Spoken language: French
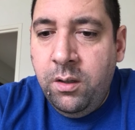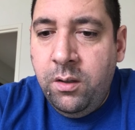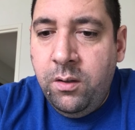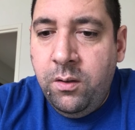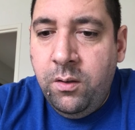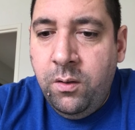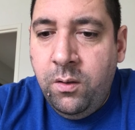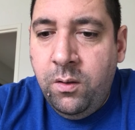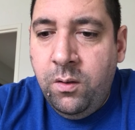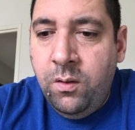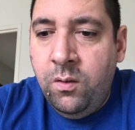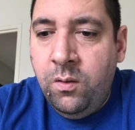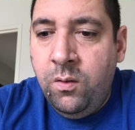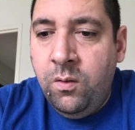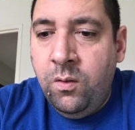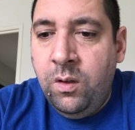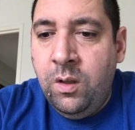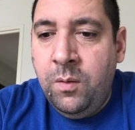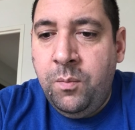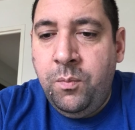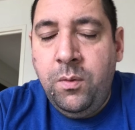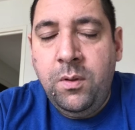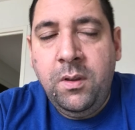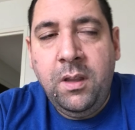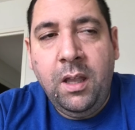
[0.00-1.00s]
Euh, et
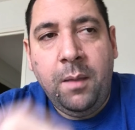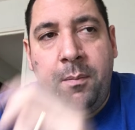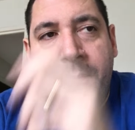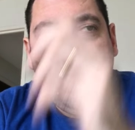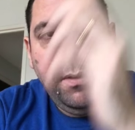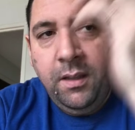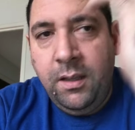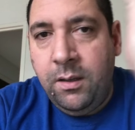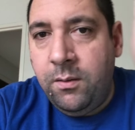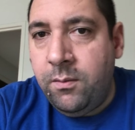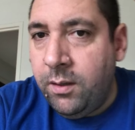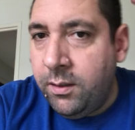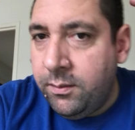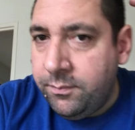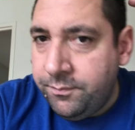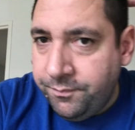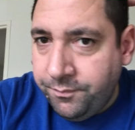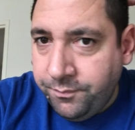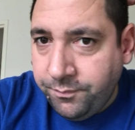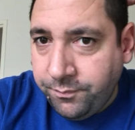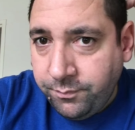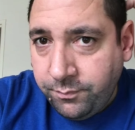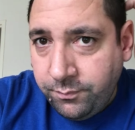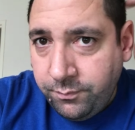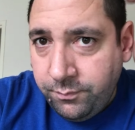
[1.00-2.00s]
puis terminé, quoi.
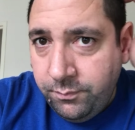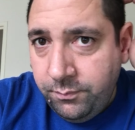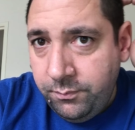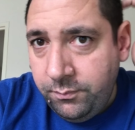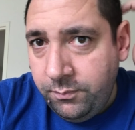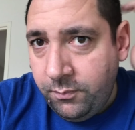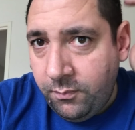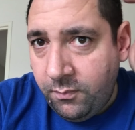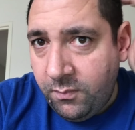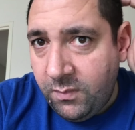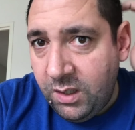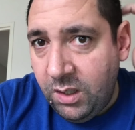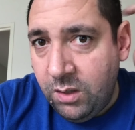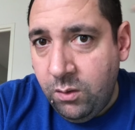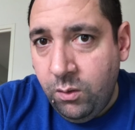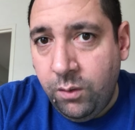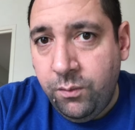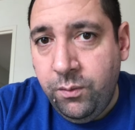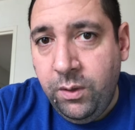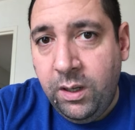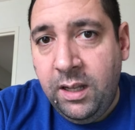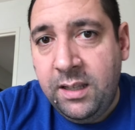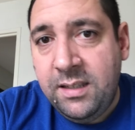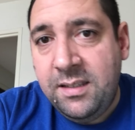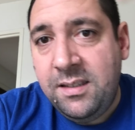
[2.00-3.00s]
Donc
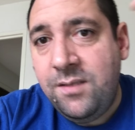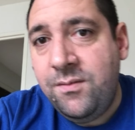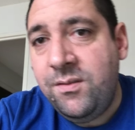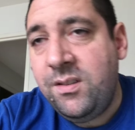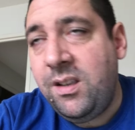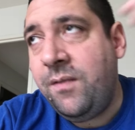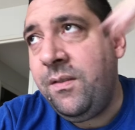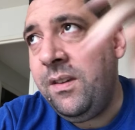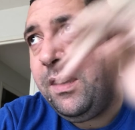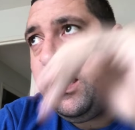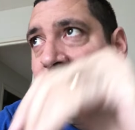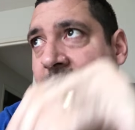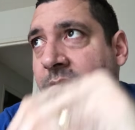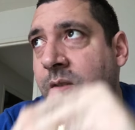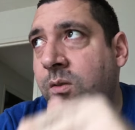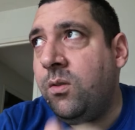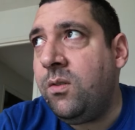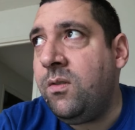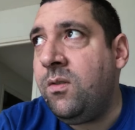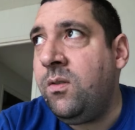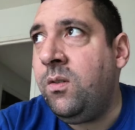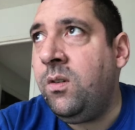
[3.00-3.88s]
voilà, si vous avez quelques